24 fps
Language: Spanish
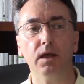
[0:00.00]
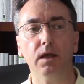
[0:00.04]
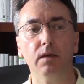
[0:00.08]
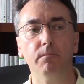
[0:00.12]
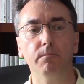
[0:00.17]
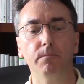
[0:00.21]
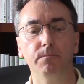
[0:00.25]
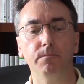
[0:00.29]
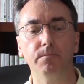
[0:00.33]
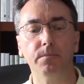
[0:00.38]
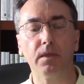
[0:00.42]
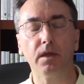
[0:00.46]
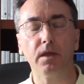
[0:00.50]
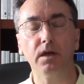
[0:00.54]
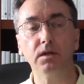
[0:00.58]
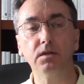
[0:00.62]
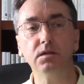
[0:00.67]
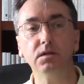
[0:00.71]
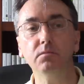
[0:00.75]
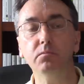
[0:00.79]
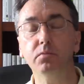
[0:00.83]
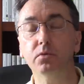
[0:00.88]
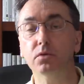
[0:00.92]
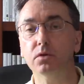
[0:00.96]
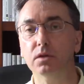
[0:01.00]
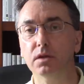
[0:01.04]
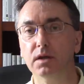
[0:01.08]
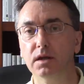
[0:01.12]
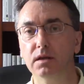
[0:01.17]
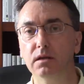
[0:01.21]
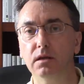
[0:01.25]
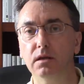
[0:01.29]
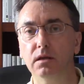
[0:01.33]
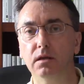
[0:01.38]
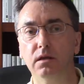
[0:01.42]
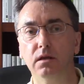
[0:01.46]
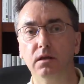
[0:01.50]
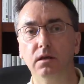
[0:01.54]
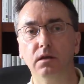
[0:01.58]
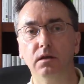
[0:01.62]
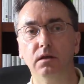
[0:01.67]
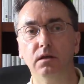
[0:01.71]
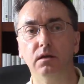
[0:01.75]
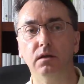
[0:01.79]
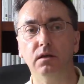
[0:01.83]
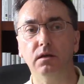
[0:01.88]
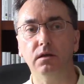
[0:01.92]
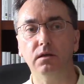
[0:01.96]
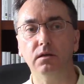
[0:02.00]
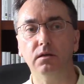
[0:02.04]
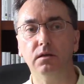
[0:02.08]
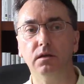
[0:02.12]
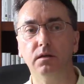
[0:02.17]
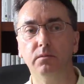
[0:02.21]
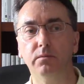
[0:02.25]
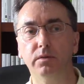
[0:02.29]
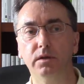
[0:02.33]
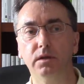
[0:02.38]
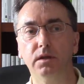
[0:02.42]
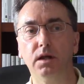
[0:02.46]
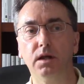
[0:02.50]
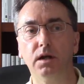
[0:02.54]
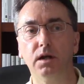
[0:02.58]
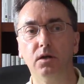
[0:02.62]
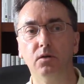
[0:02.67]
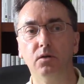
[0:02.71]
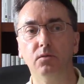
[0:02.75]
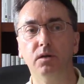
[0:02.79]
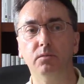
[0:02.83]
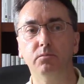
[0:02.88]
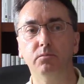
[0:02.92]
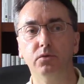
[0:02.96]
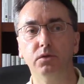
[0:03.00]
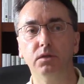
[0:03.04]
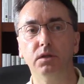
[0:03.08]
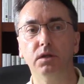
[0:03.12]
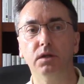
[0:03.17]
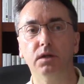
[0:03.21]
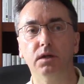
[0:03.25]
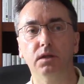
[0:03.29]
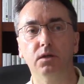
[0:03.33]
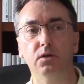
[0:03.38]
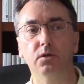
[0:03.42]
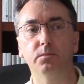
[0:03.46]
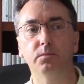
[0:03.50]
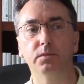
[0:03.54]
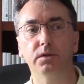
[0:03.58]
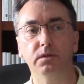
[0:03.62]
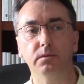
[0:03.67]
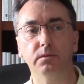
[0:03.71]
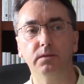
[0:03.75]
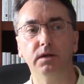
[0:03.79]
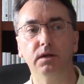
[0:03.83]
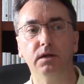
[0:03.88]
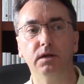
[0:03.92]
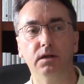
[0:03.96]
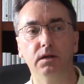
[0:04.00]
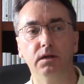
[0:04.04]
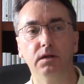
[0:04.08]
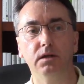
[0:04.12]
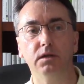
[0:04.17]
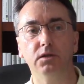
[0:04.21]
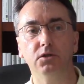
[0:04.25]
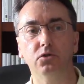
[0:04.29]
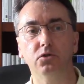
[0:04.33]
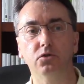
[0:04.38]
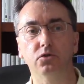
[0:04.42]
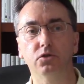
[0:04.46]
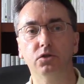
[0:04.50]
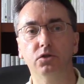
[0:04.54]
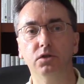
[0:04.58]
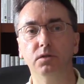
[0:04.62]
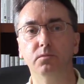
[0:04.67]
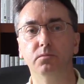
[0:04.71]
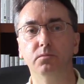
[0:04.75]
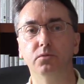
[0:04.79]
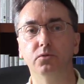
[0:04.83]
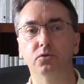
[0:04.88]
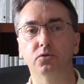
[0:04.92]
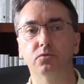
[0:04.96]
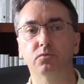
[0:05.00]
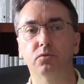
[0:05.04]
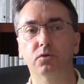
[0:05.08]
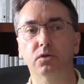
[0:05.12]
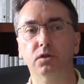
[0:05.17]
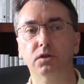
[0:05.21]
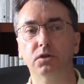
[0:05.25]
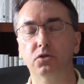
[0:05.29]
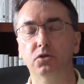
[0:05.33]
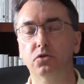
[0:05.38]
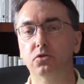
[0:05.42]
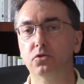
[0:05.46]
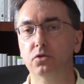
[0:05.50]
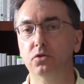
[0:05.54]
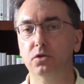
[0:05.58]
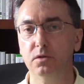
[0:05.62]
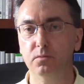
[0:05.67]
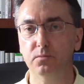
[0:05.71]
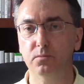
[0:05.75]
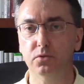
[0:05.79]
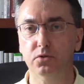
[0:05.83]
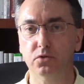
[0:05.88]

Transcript: Mm, es importante eh, interpretar la obra poética de Lope de Vega en estos tiempos, porque estos tiempos